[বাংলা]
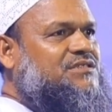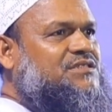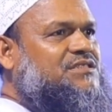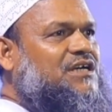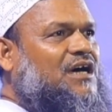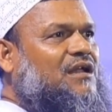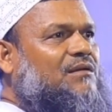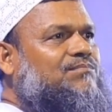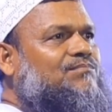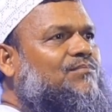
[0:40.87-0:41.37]

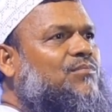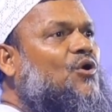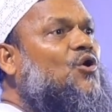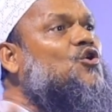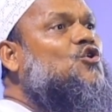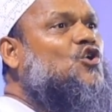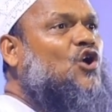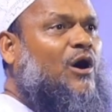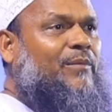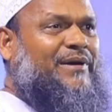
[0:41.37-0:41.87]
যার
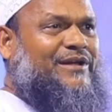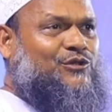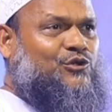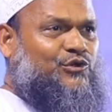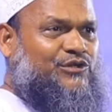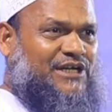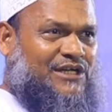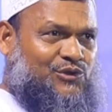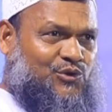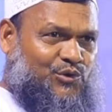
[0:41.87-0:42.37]
মুখ হবে
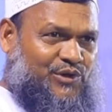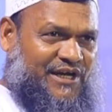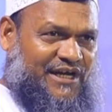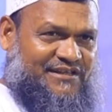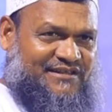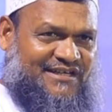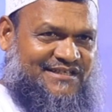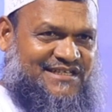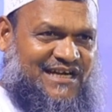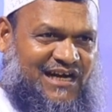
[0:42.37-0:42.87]
দুইটা
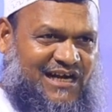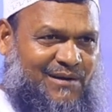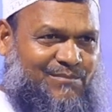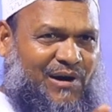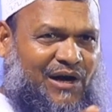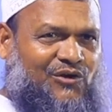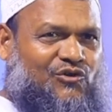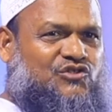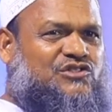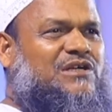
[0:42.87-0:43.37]
দুনিয়াতে যাকে
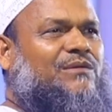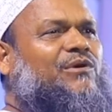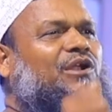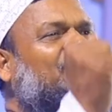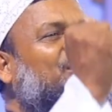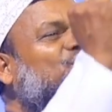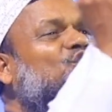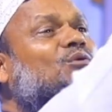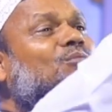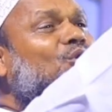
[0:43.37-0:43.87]
মানুষে
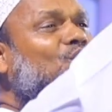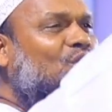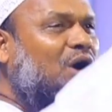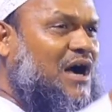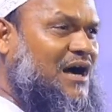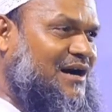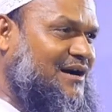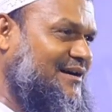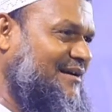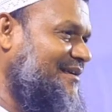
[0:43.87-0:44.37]
বলে
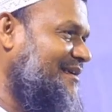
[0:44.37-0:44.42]
দমুখা